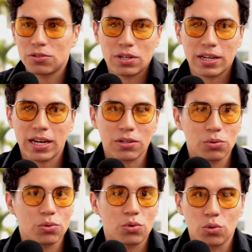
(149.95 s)
conseguía
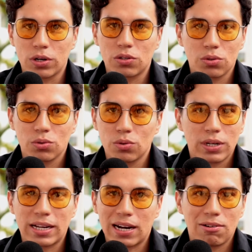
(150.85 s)
su, su,
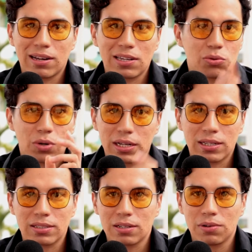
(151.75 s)
el karaoke de su
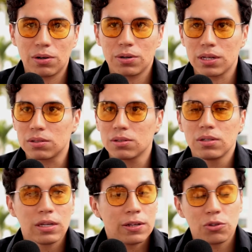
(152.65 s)
cantante favorito.
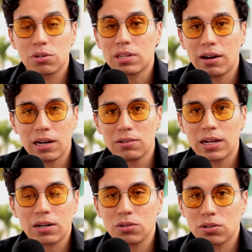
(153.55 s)
Yo estaba en
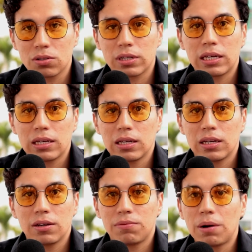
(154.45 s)
una reunión
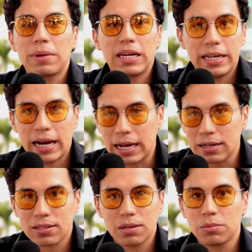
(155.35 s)
eh,
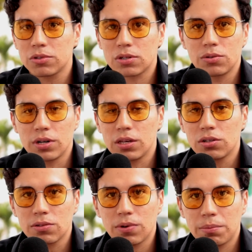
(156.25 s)
familiar, estábamos
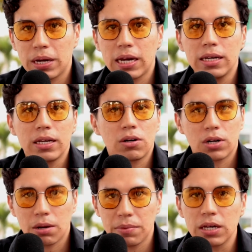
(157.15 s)
reunidos en familia y
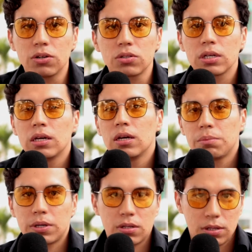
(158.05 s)
con amigos,
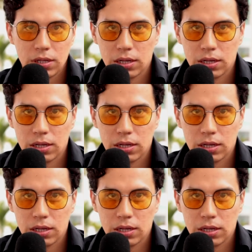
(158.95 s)
pues